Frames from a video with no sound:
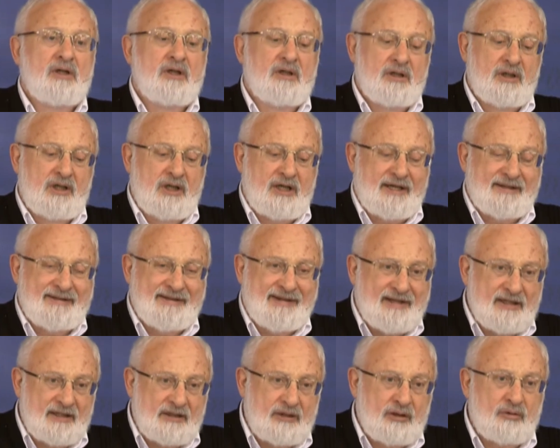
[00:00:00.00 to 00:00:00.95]
Царством
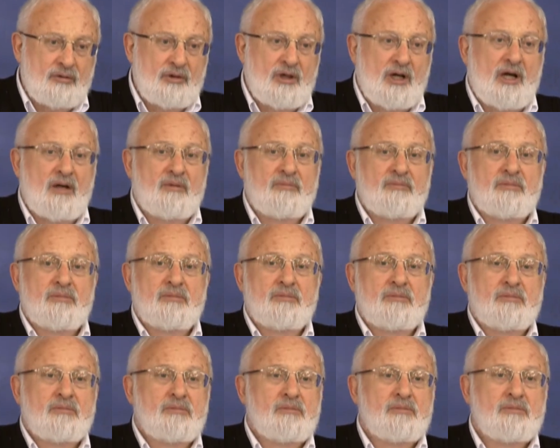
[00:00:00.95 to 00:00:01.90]
священником,
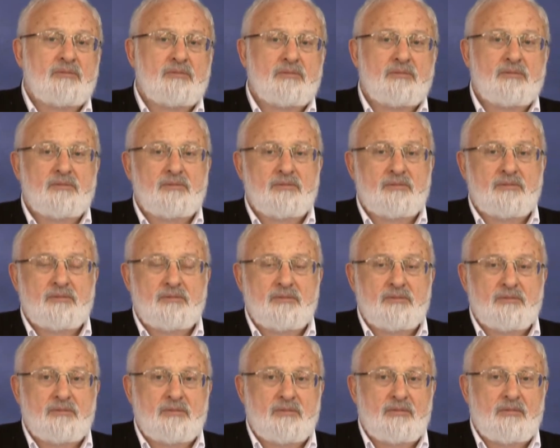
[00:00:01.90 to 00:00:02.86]
воспитателем
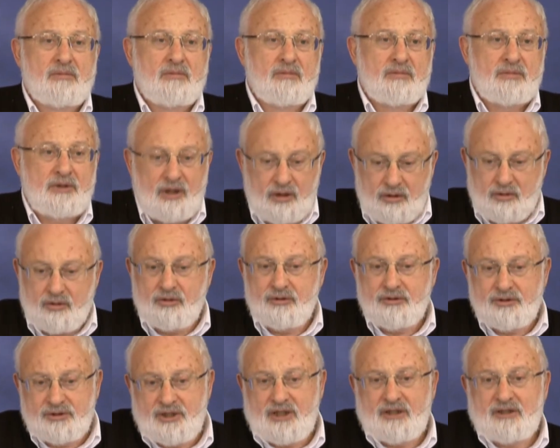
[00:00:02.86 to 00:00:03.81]
мира.
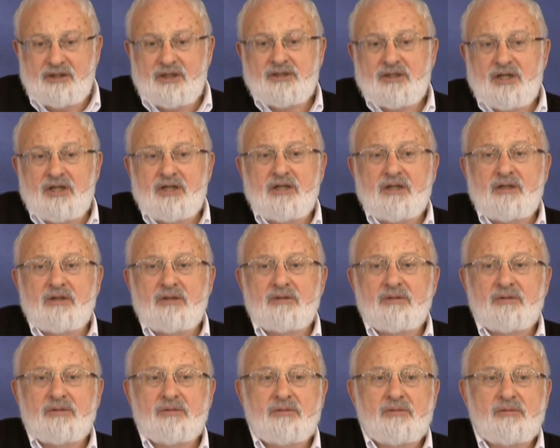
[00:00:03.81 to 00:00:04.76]
Да,
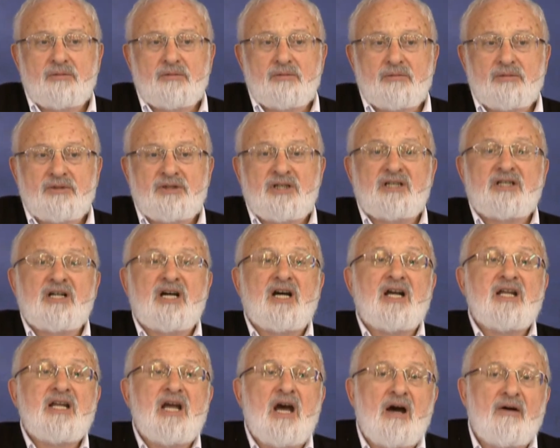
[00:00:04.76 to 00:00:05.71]
это ты должен, этим ты
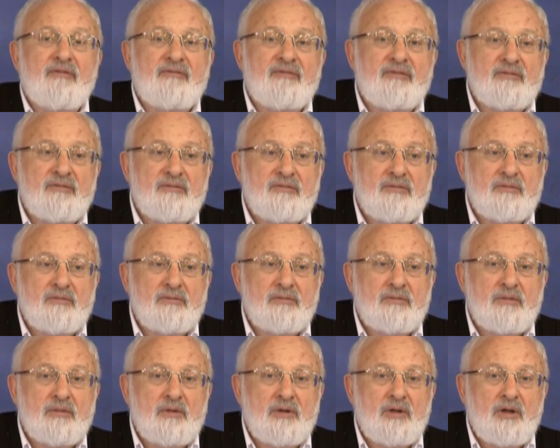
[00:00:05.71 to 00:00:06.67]
должен быть, этим ты
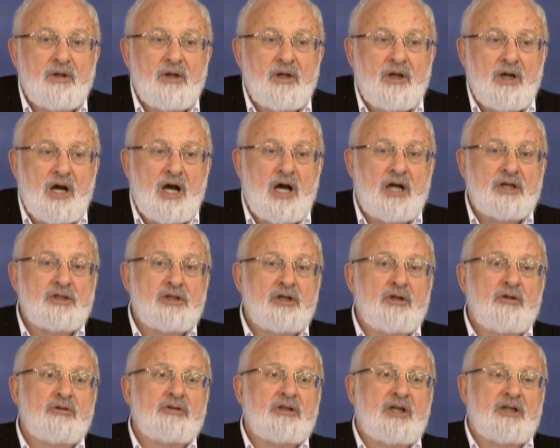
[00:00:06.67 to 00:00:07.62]
обязан быть.
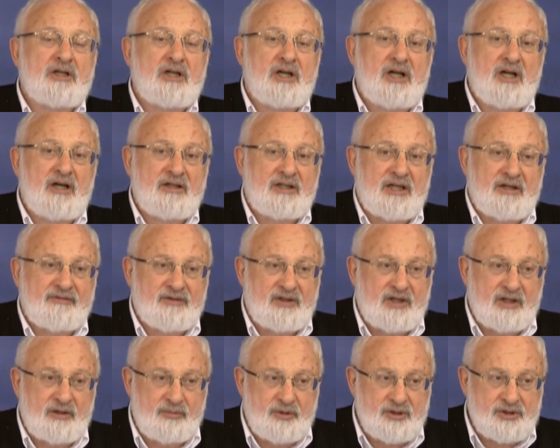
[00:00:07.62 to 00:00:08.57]
И
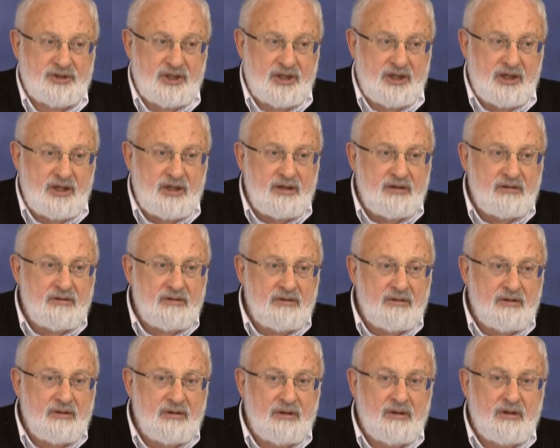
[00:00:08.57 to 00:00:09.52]
пока ты не
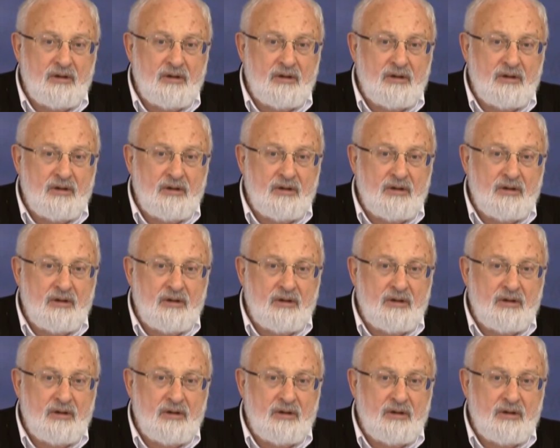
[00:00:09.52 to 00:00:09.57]
начнешь